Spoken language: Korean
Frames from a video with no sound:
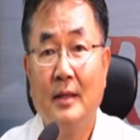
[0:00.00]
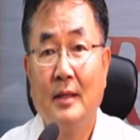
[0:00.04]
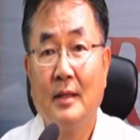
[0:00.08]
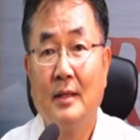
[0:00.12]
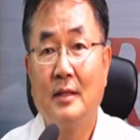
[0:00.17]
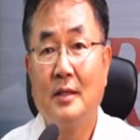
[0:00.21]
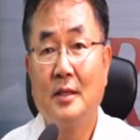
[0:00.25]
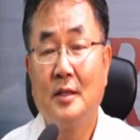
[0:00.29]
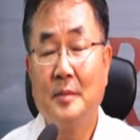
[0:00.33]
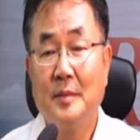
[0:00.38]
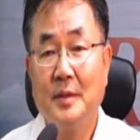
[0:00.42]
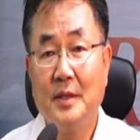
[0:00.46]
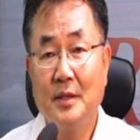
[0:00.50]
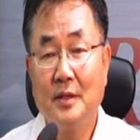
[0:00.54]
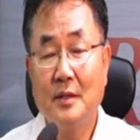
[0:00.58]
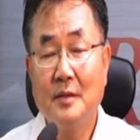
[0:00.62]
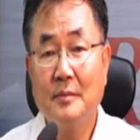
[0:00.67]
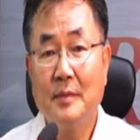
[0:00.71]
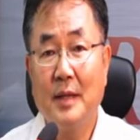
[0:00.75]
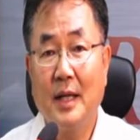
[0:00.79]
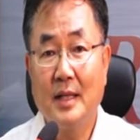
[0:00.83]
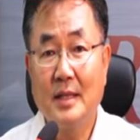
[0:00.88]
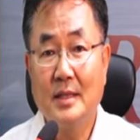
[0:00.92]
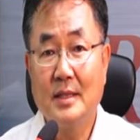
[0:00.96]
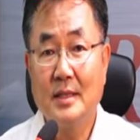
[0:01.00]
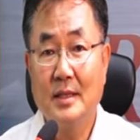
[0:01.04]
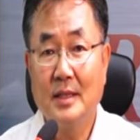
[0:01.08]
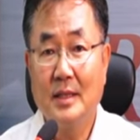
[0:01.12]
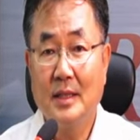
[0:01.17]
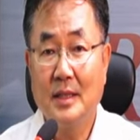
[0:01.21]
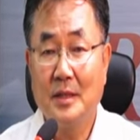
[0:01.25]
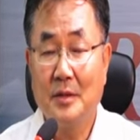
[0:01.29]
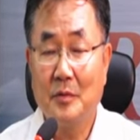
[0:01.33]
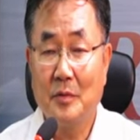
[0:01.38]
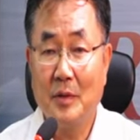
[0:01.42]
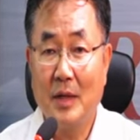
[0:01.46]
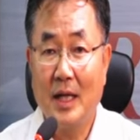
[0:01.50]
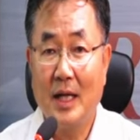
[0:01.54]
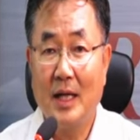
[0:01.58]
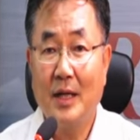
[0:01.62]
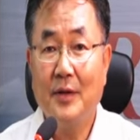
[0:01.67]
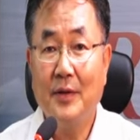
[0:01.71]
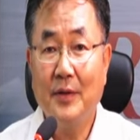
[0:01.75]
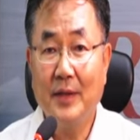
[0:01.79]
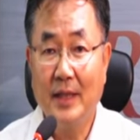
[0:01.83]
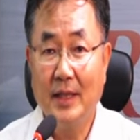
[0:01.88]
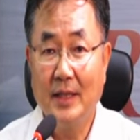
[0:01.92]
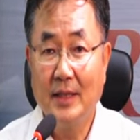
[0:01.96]
그럼 이런 방식이
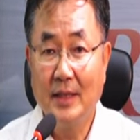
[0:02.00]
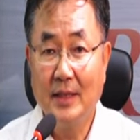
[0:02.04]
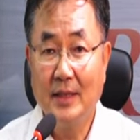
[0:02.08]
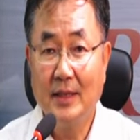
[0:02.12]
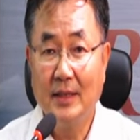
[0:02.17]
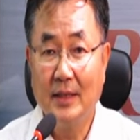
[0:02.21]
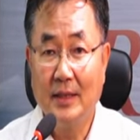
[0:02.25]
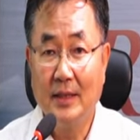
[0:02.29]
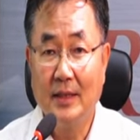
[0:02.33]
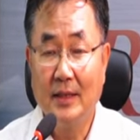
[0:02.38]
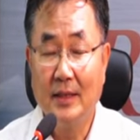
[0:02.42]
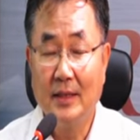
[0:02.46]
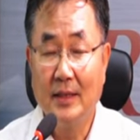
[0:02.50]
과거에는